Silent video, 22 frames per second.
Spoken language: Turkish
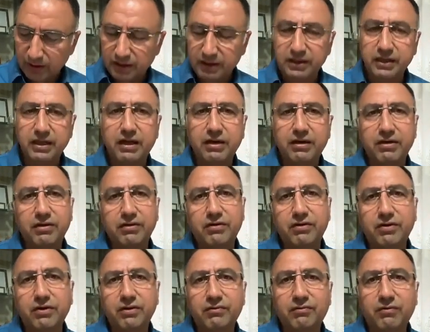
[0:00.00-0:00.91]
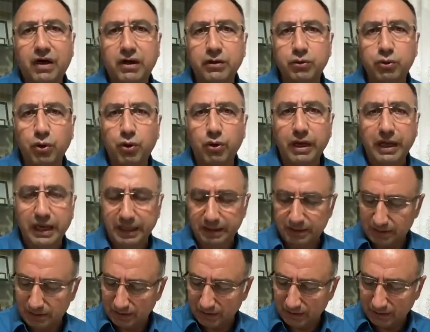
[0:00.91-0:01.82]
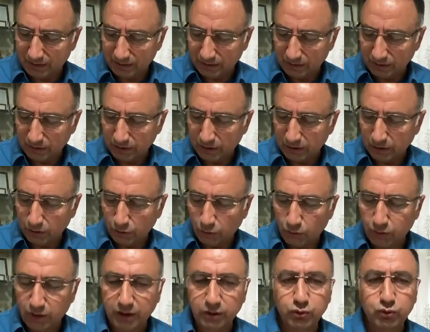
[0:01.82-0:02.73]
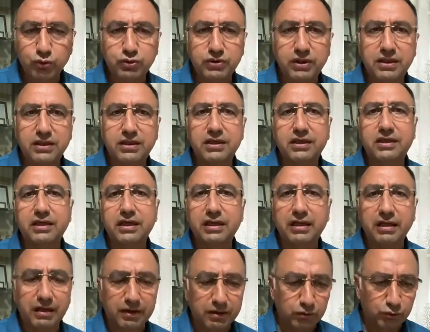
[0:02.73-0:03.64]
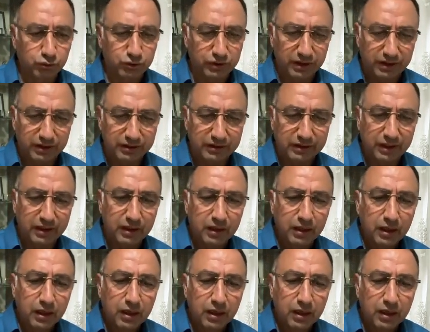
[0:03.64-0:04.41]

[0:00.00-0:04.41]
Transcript: Yine e, Van Gölü elektriğin e, oranı %47'lerin üzerinde.